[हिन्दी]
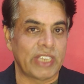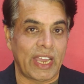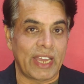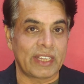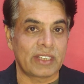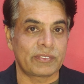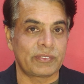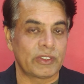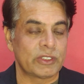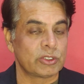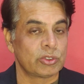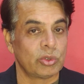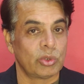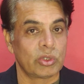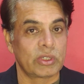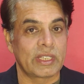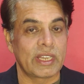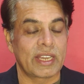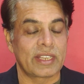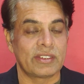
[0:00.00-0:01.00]
शहर
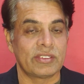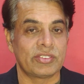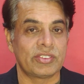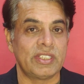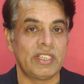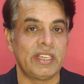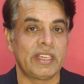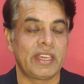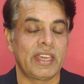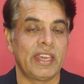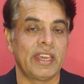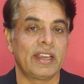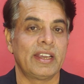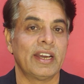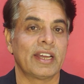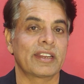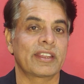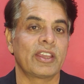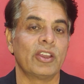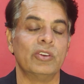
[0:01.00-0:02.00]
पंजगोर के नज़दीक एक
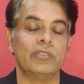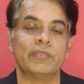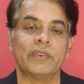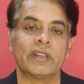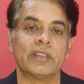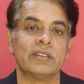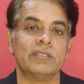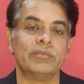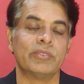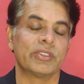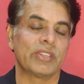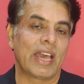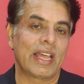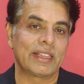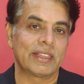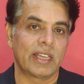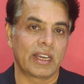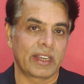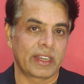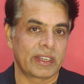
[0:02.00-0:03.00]
घर के ऊपर
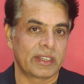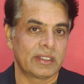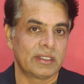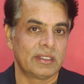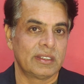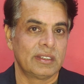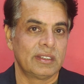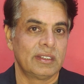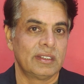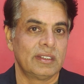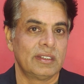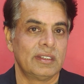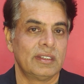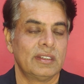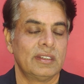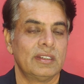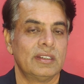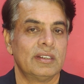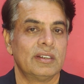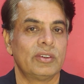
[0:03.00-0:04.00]
मिज़ाइल दागे
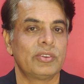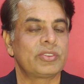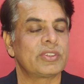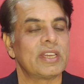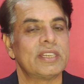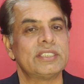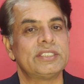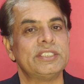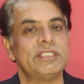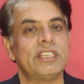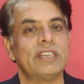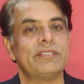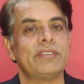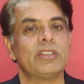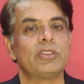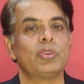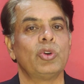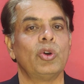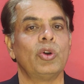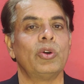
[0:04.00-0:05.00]
उसके नतीजे
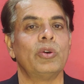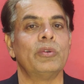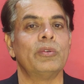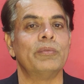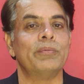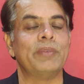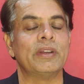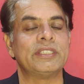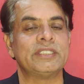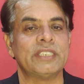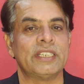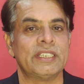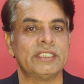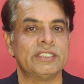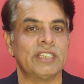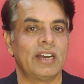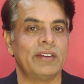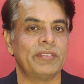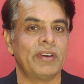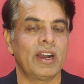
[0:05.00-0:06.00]
में दो बच्चे
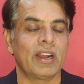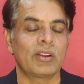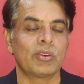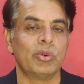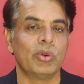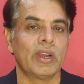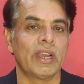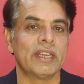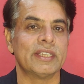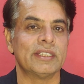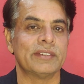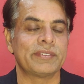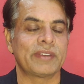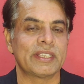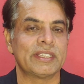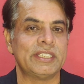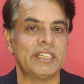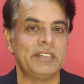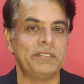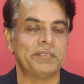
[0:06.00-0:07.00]
जाम हक हो गए
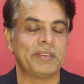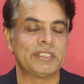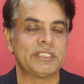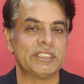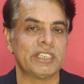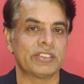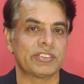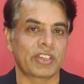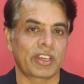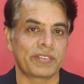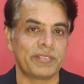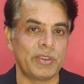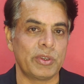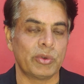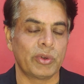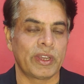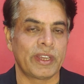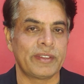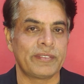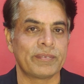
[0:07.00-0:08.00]
जबकि तीन बच्चियाँ ज़ख्मी
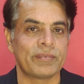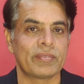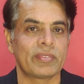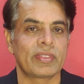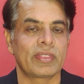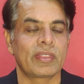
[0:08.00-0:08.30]
हो गई